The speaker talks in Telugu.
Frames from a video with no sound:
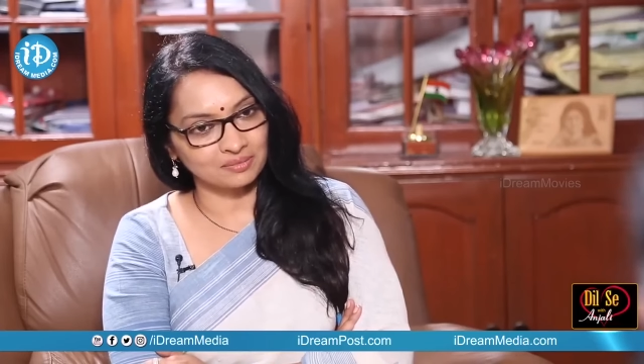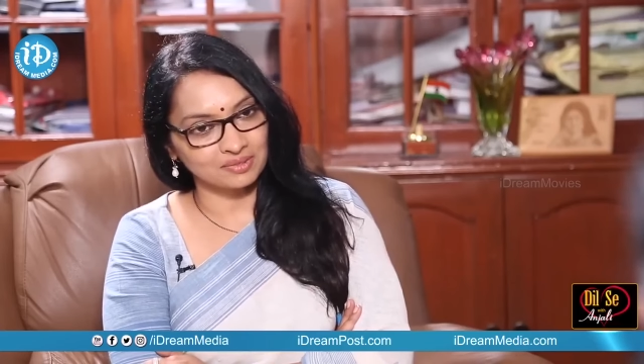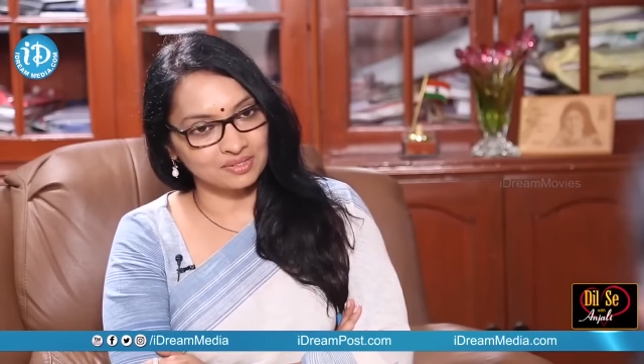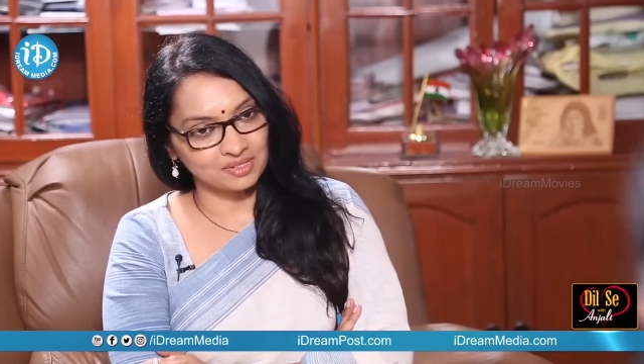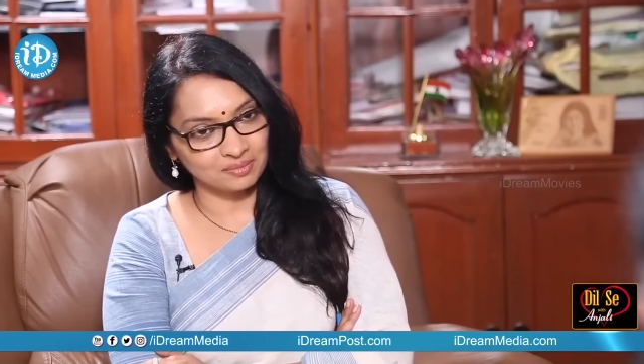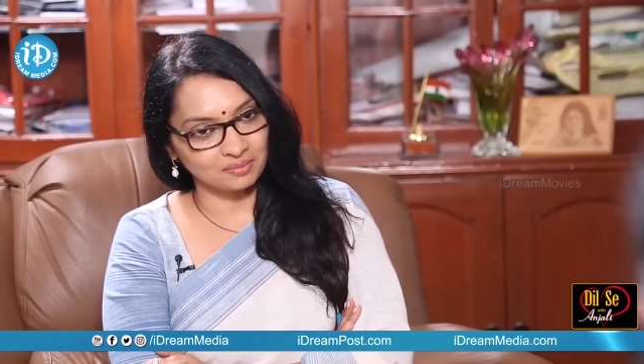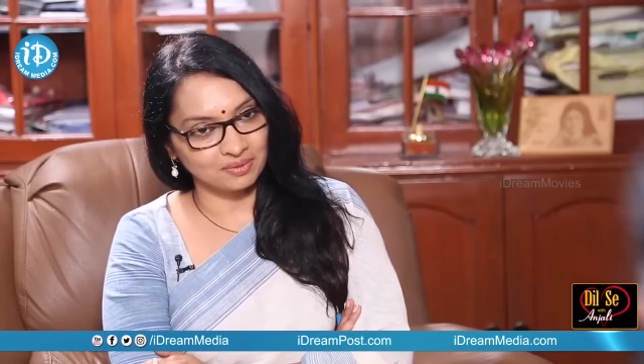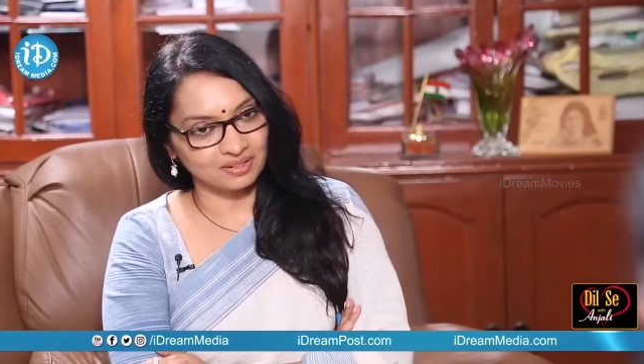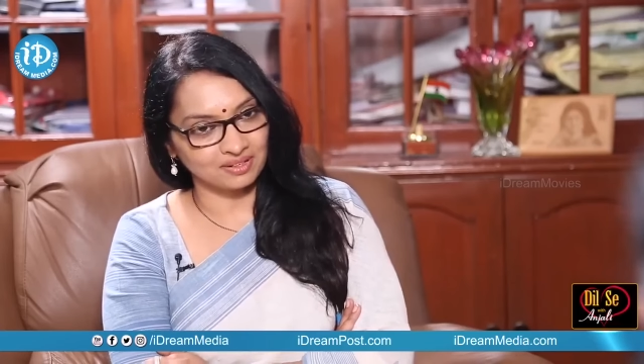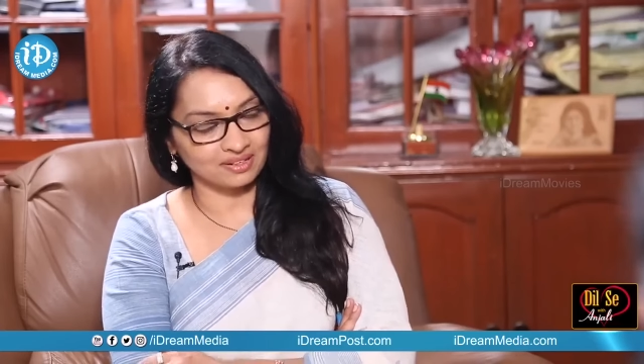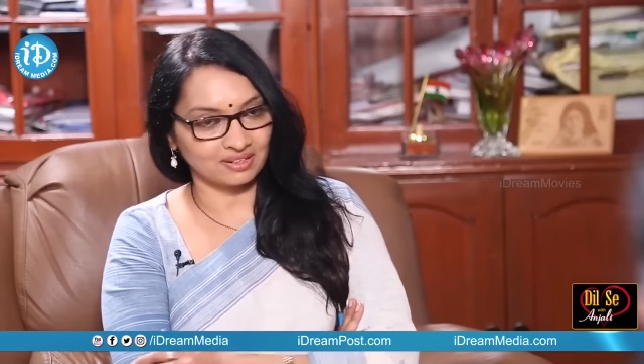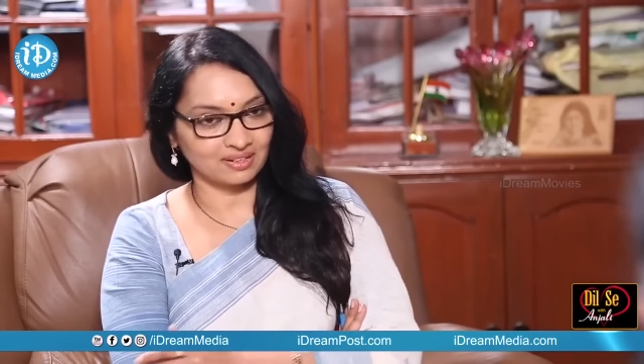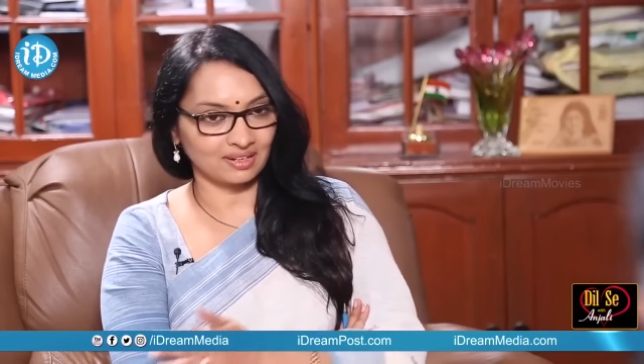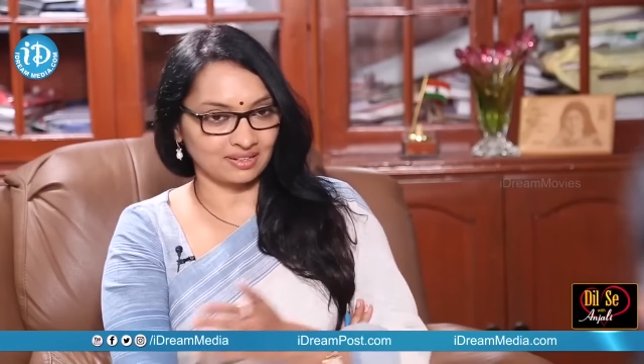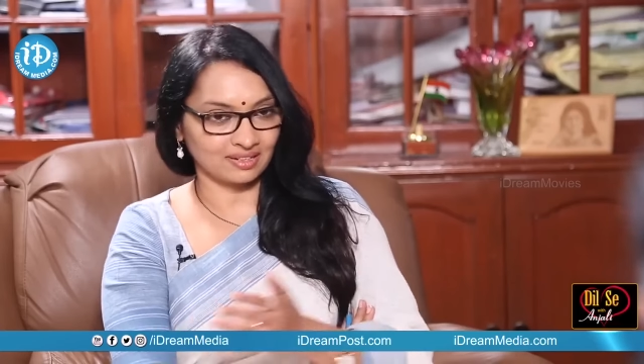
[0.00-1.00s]
బీజేపీ
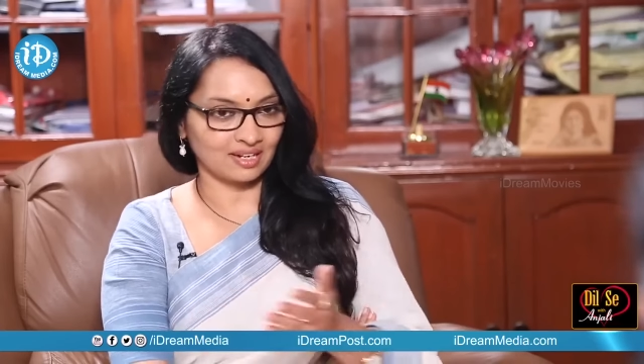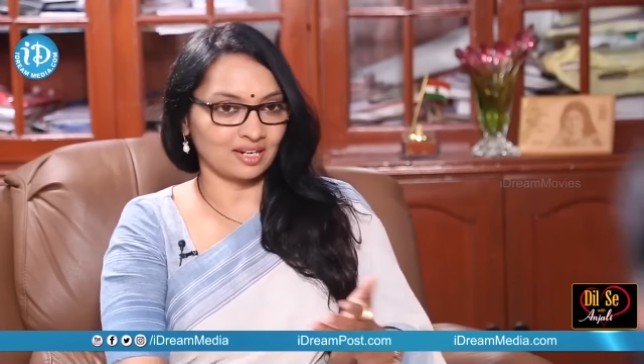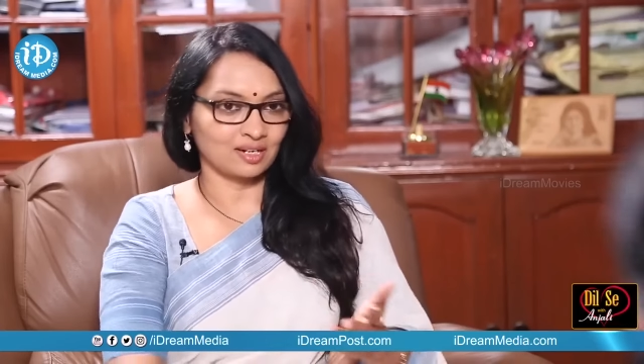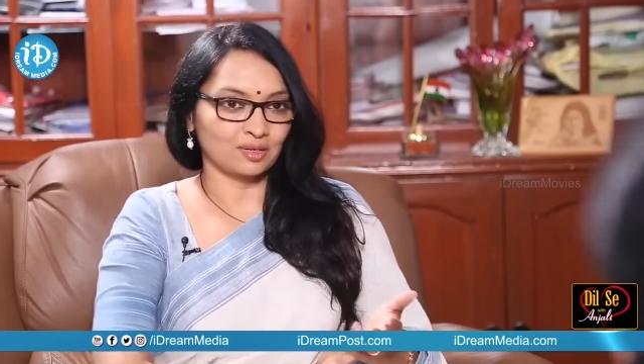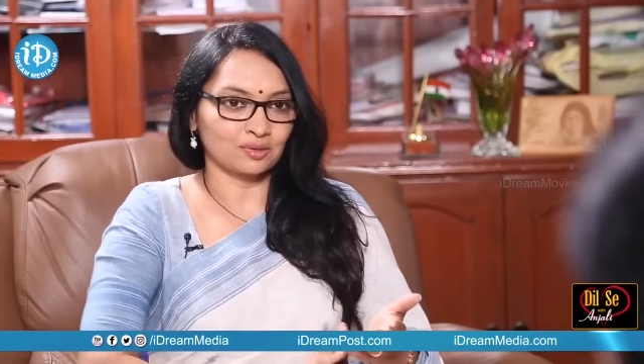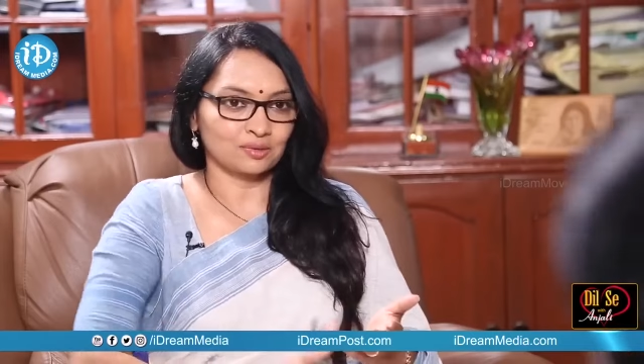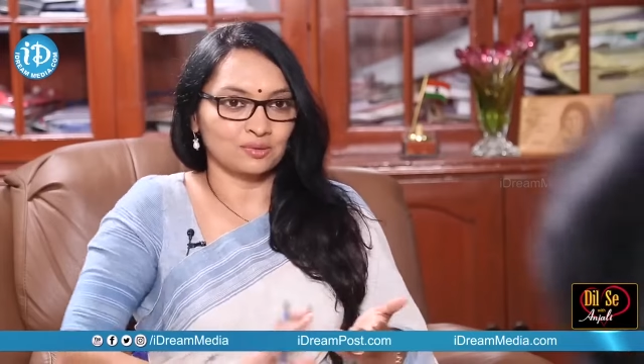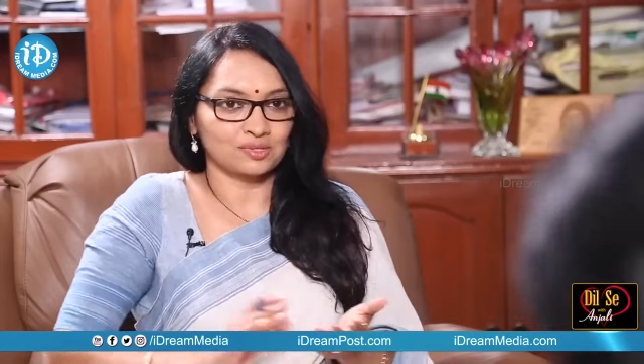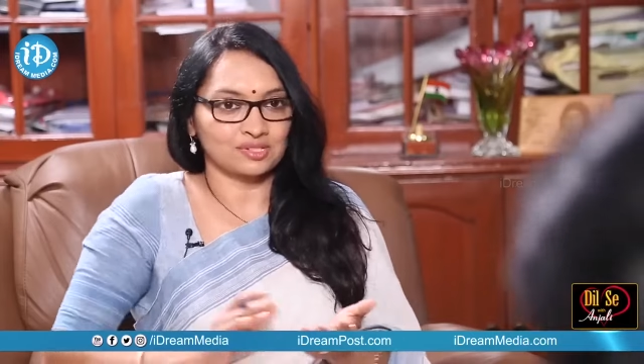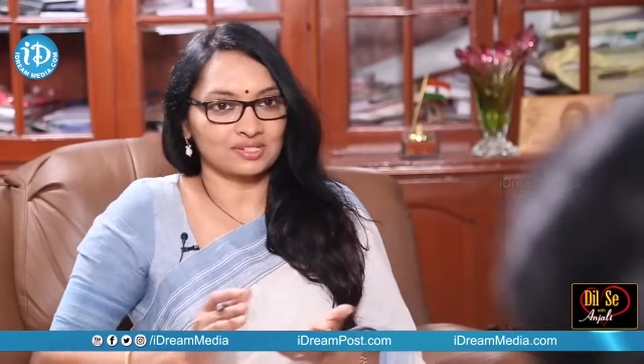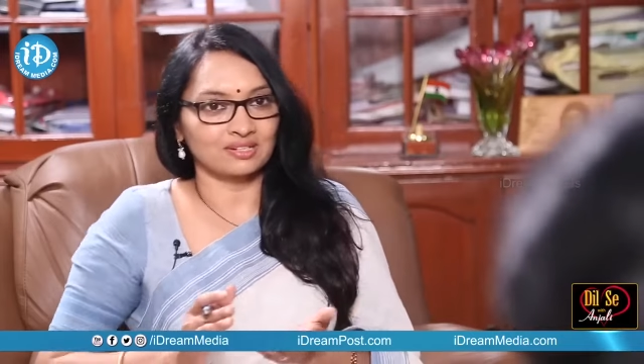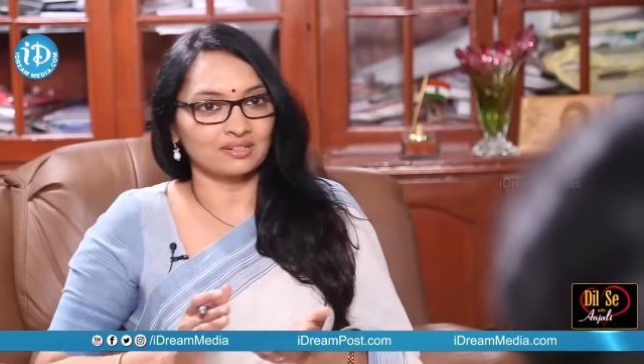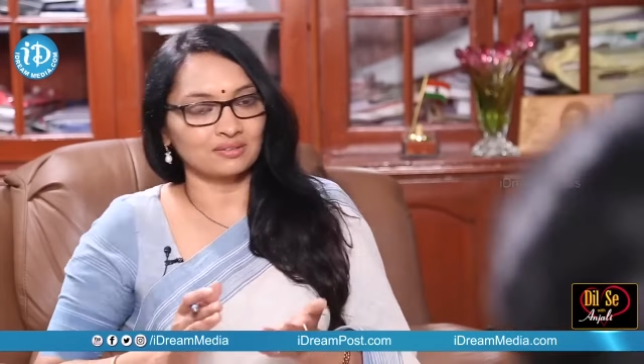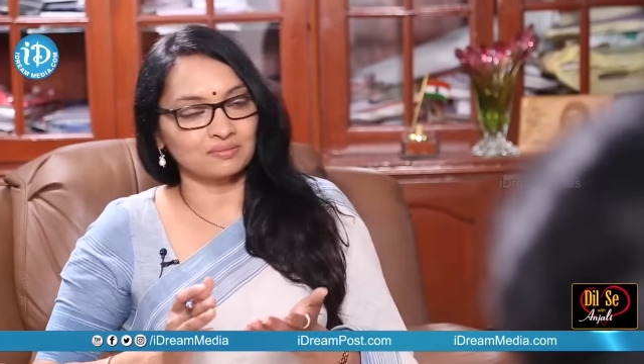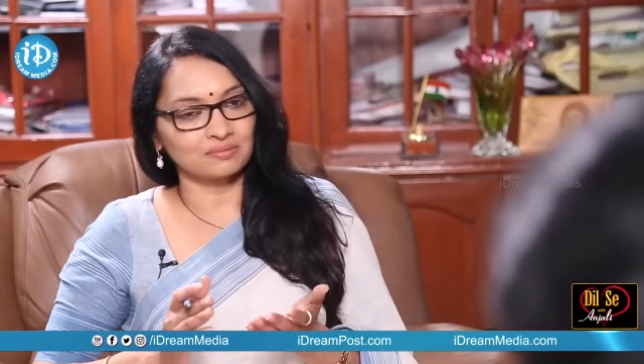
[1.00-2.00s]
కనుక అధికారం
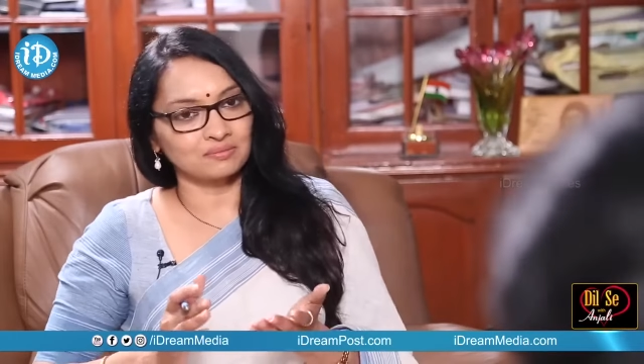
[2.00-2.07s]
అనుకొస్తే